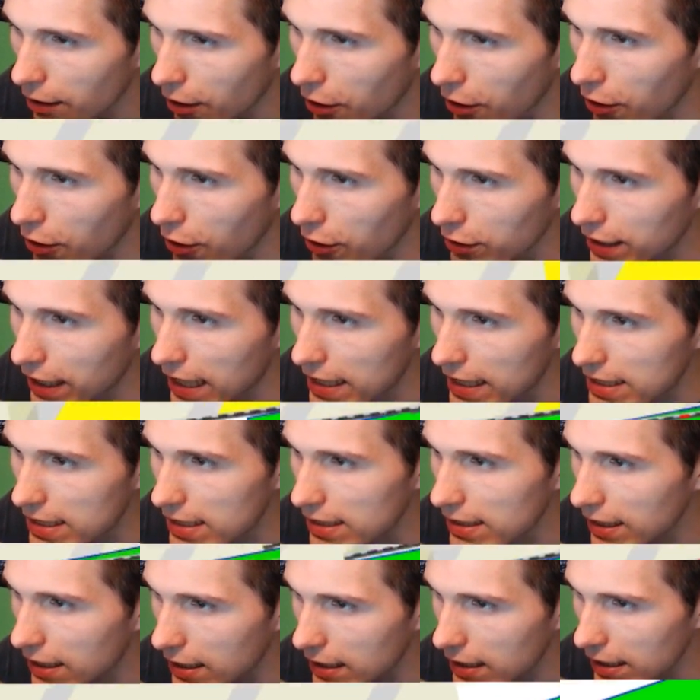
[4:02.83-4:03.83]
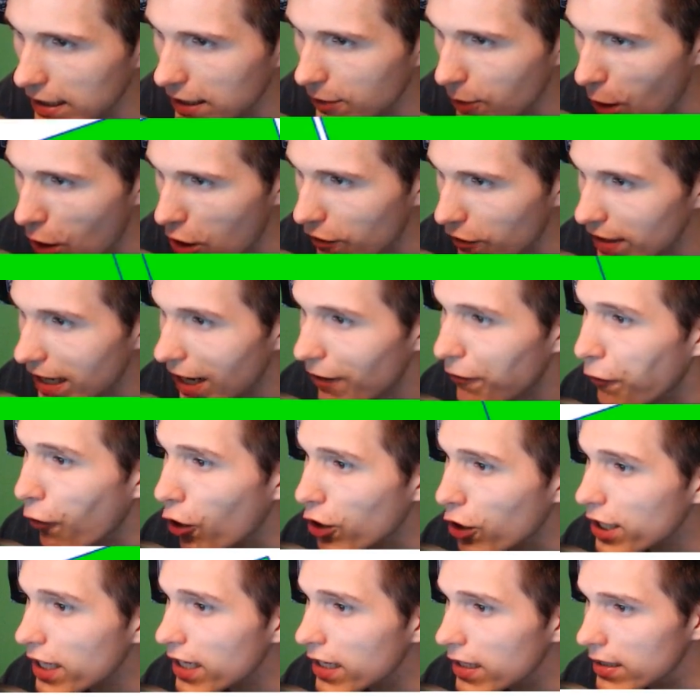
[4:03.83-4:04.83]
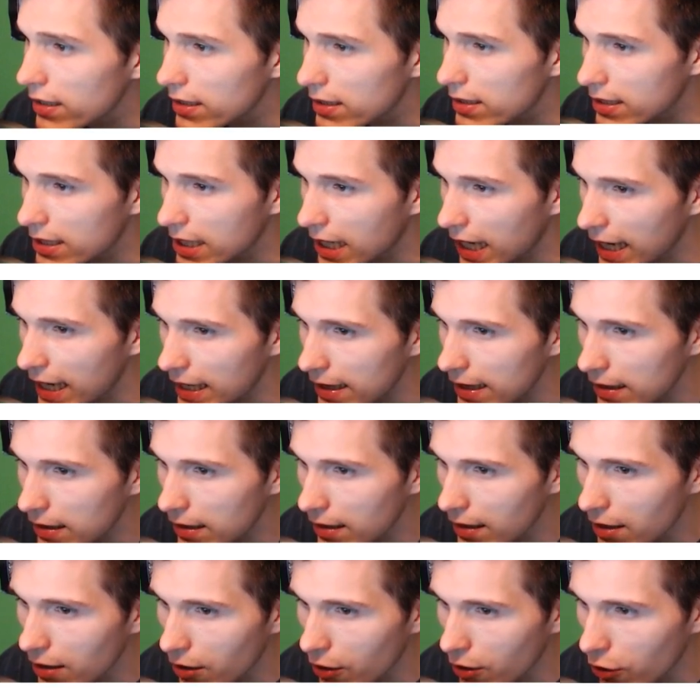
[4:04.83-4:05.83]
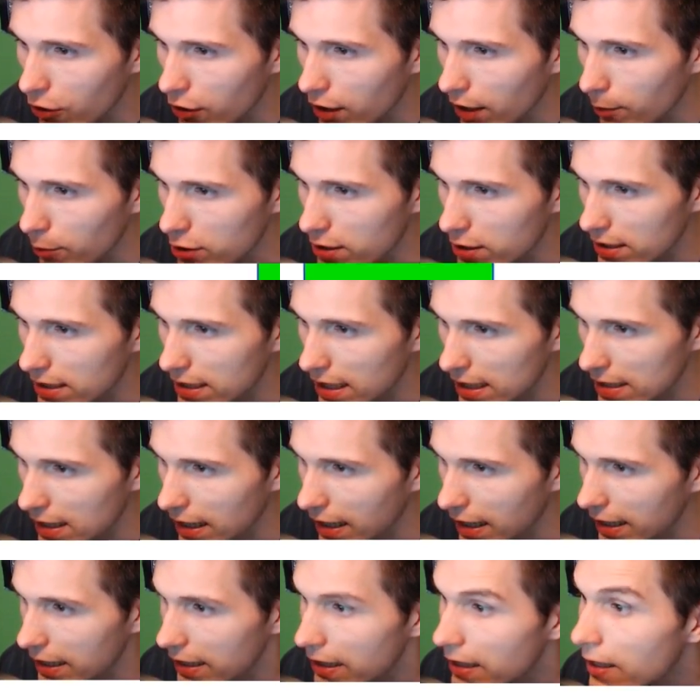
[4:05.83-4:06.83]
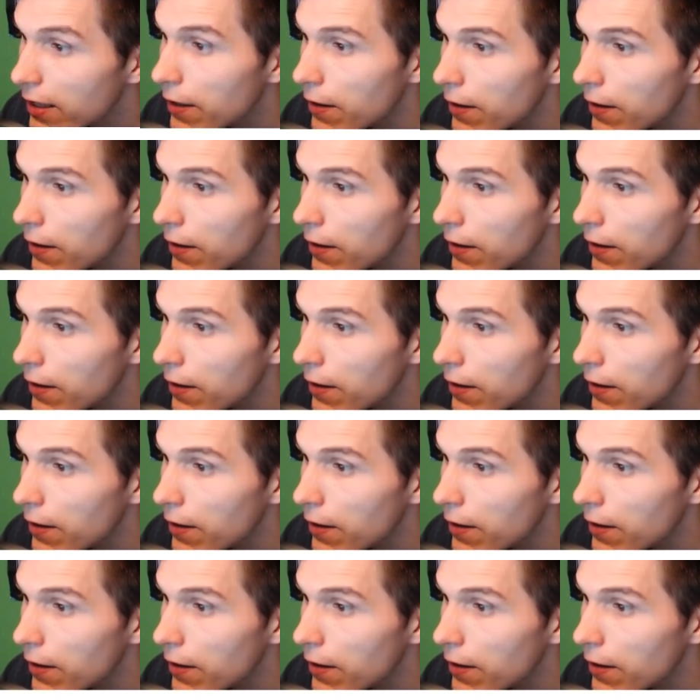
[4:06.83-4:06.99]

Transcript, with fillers: Und jetzt. Nicht, nicht mehr irgendwie nach vorne drehen. Oder muss es das sein?